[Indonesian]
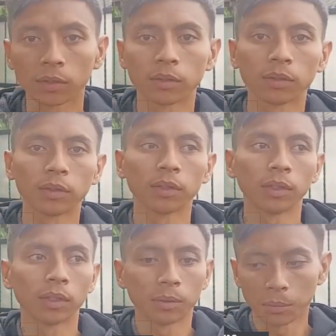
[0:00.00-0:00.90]
Ya.
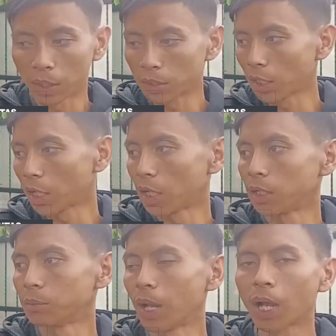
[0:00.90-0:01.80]
Yeah ban
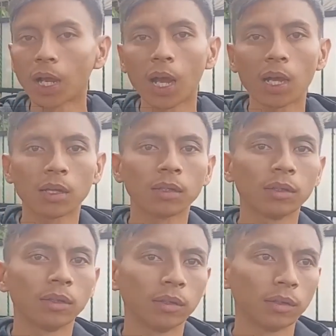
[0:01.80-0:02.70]
yang belakang
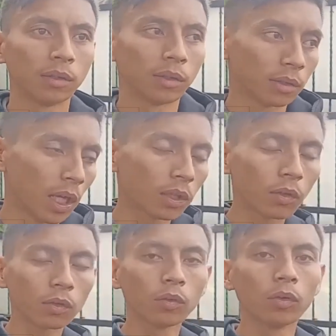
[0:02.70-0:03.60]

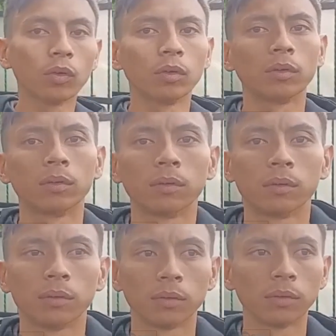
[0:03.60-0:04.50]
jatuh tuh
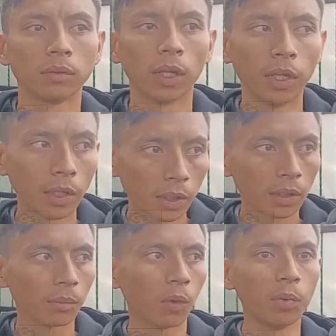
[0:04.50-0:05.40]
mm -hmm. terus Jadi,
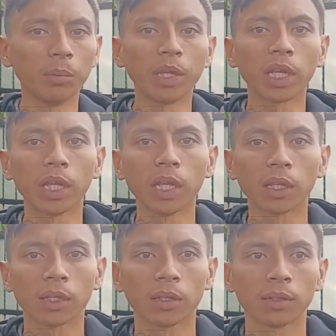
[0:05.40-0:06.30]
oleng
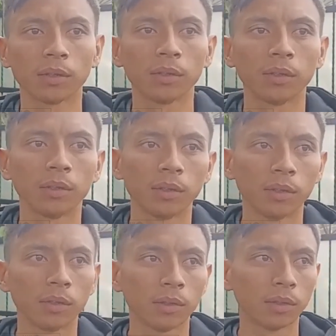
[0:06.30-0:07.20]
miring ya
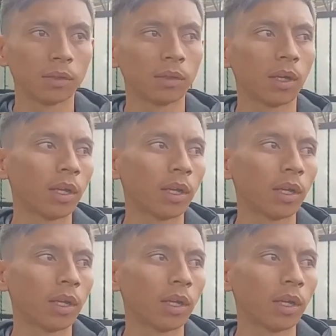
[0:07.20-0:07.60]
mm.